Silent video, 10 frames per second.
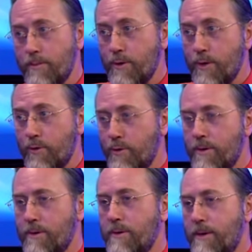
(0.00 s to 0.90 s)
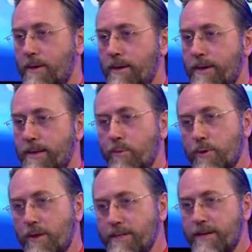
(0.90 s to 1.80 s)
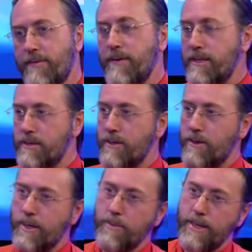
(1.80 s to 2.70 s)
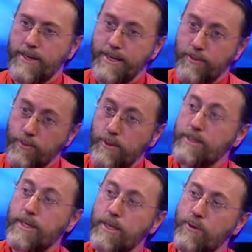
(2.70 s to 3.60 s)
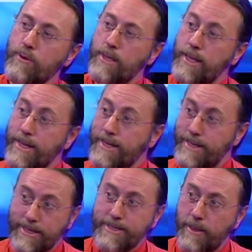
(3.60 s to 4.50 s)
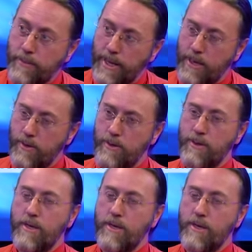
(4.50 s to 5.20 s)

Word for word: muy duro, desde eh, de un punto de vista físico, también de un punto de vista de rutina, de desapego.